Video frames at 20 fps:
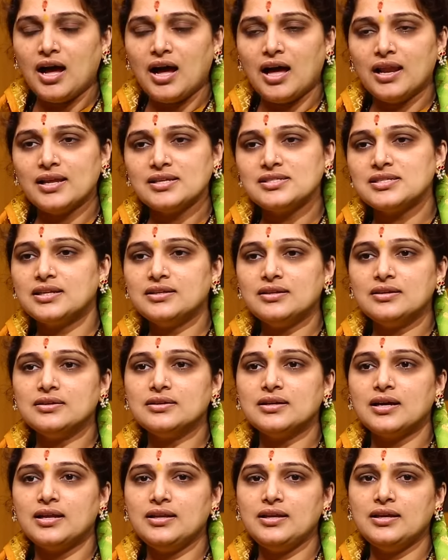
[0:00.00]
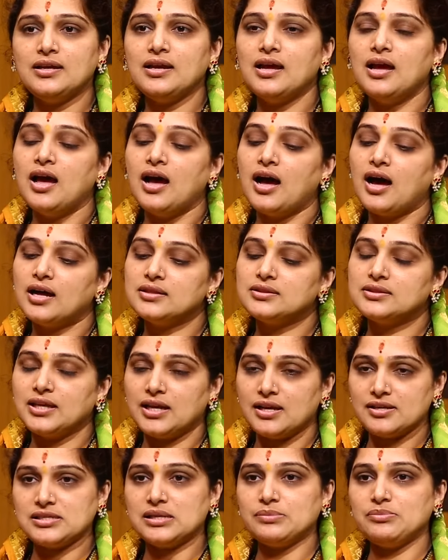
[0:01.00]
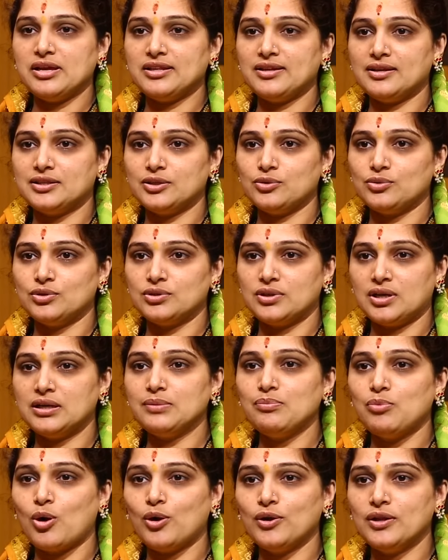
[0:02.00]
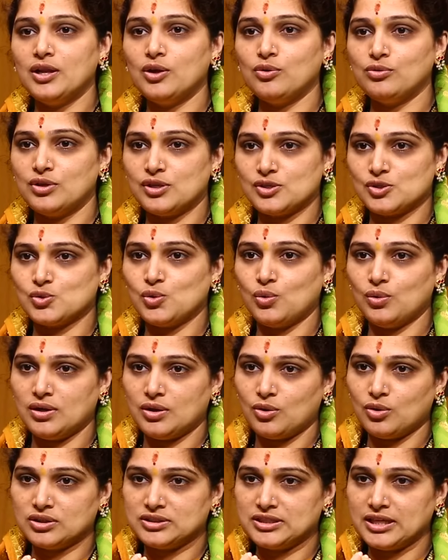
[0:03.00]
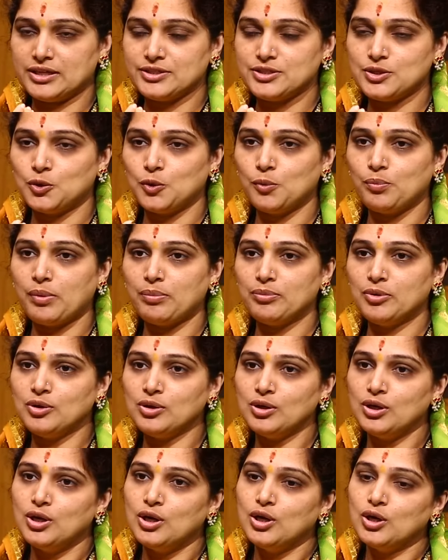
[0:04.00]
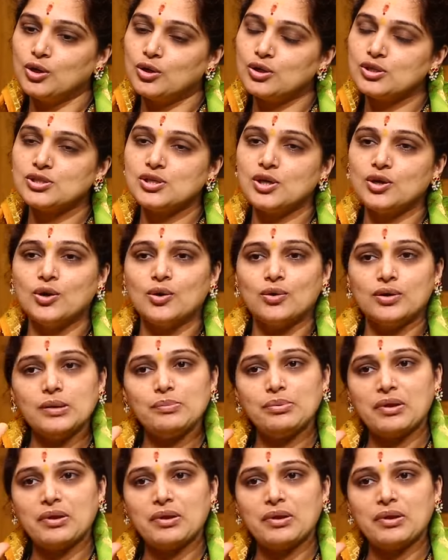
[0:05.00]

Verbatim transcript: అలా జరగంగానే ఆ తేజం ఏదైతే ఉంటుంది అంటే బాడీలో ఉన్న సోల్ ఒక తేజ రూపంలో కృష్ణుడిలోనే